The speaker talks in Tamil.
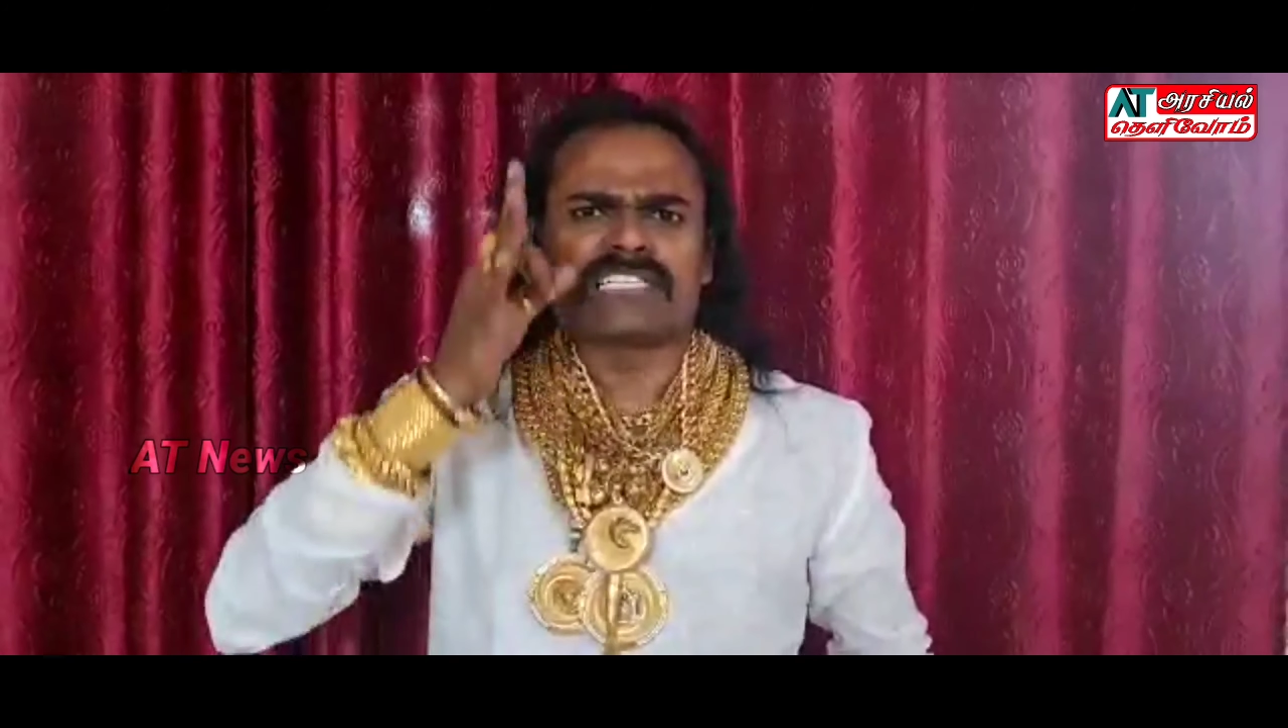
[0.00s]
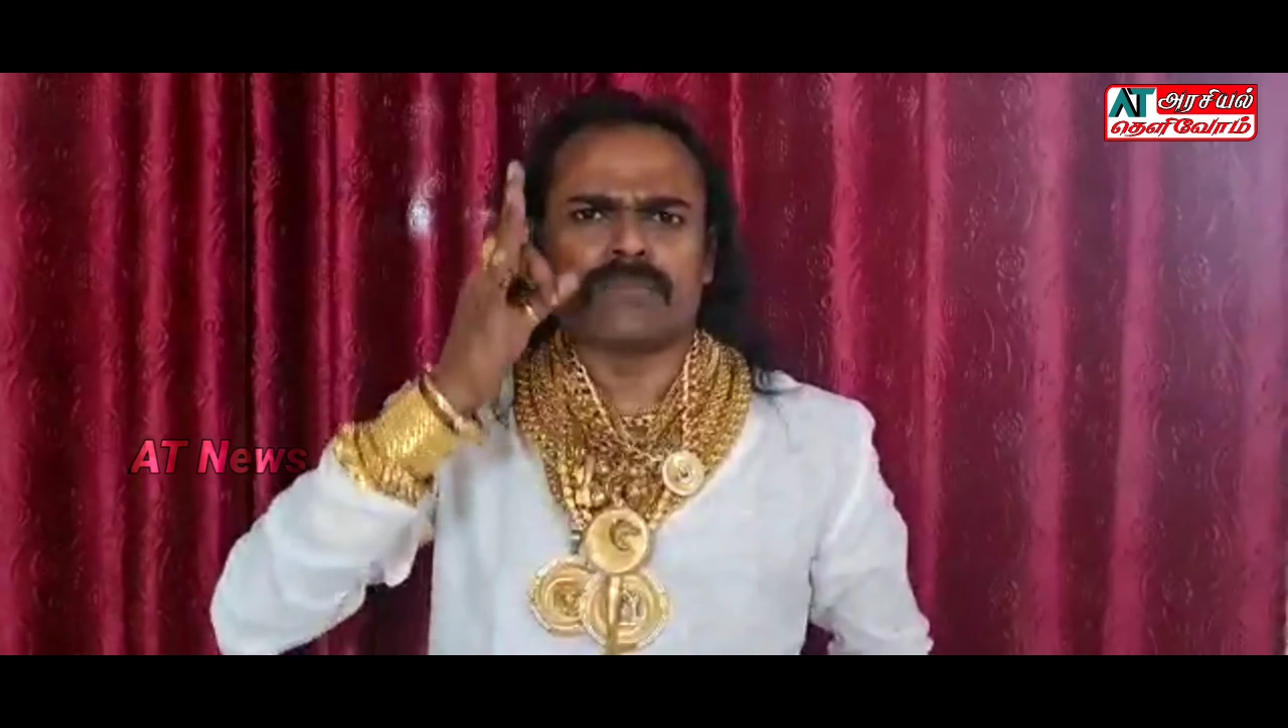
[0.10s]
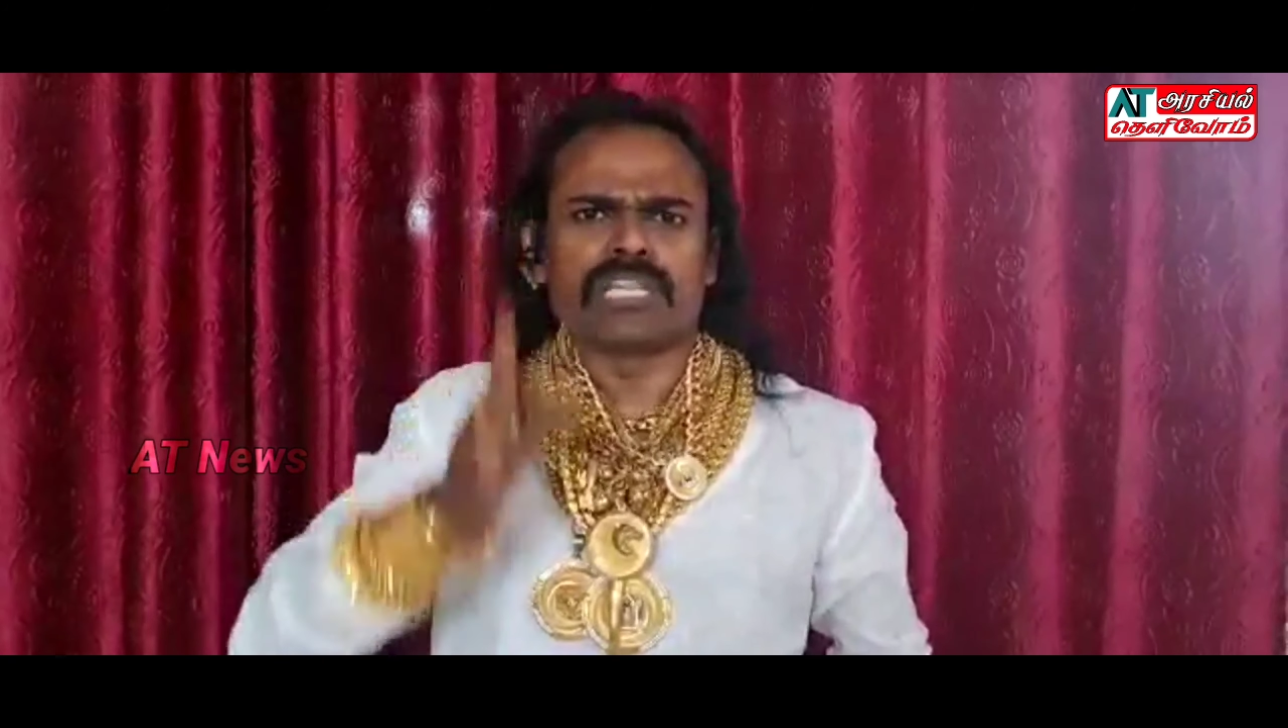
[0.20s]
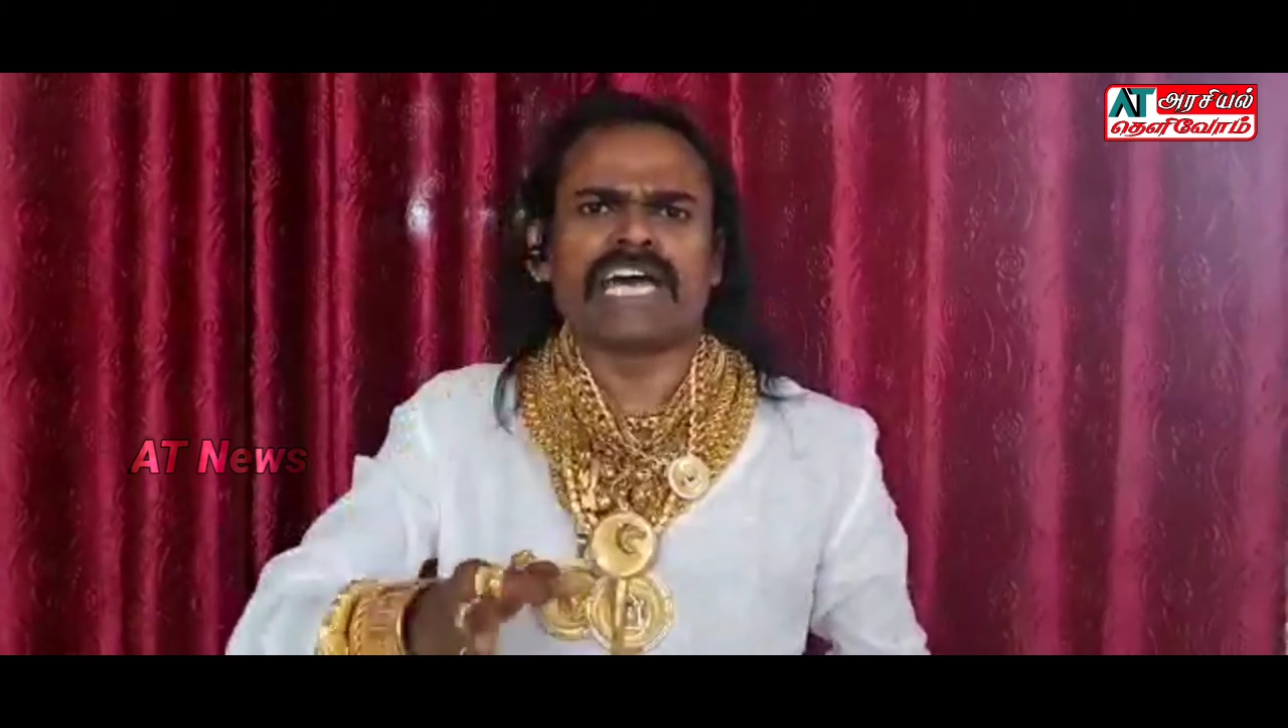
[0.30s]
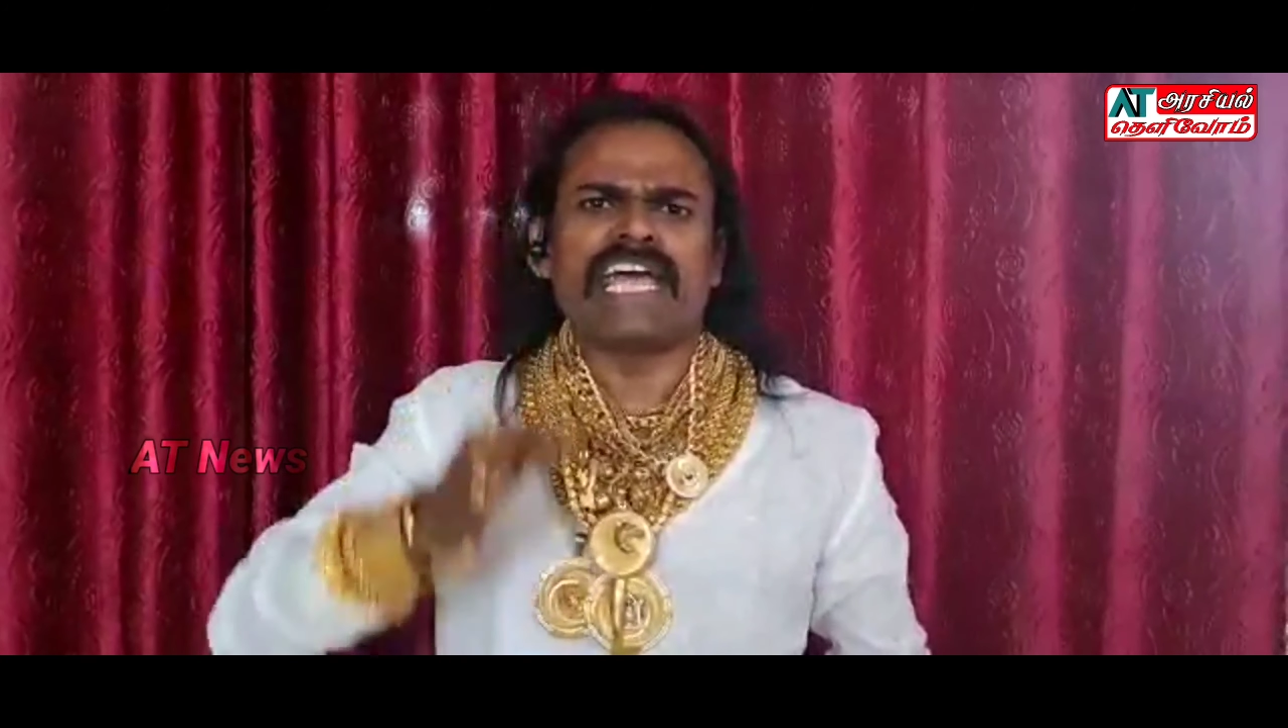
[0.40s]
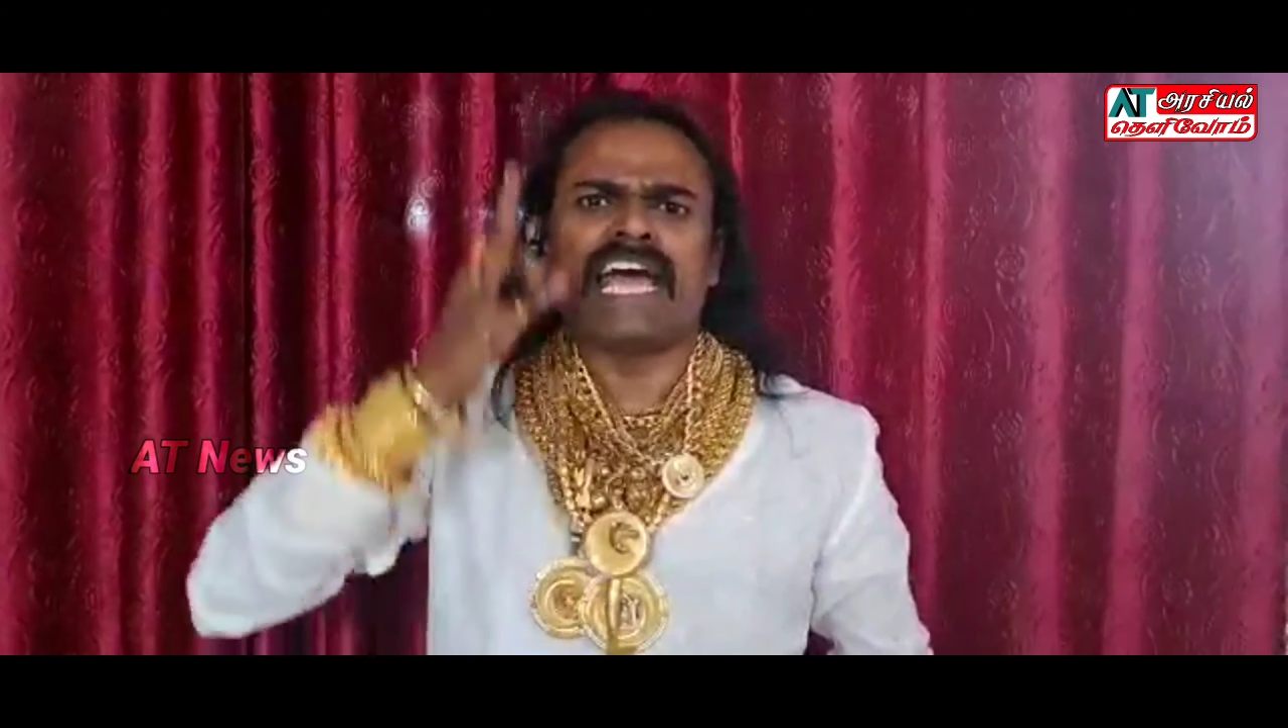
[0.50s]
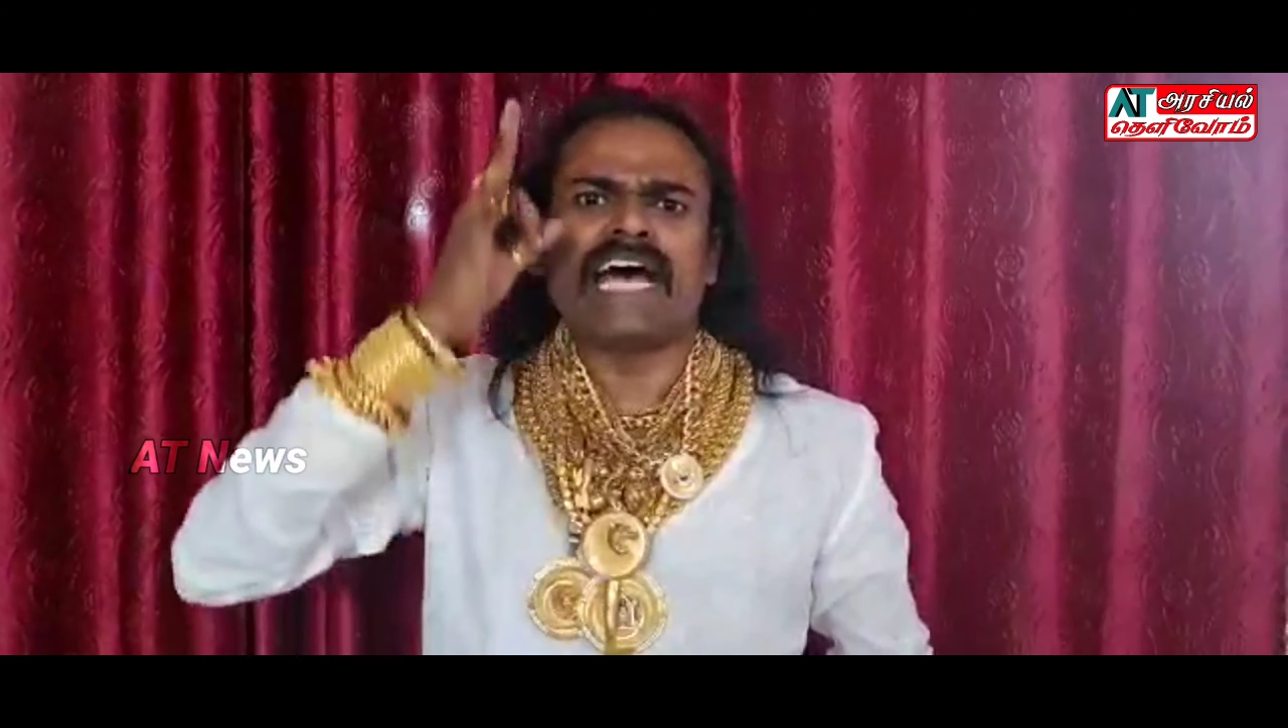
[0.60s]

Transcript: சமுதாய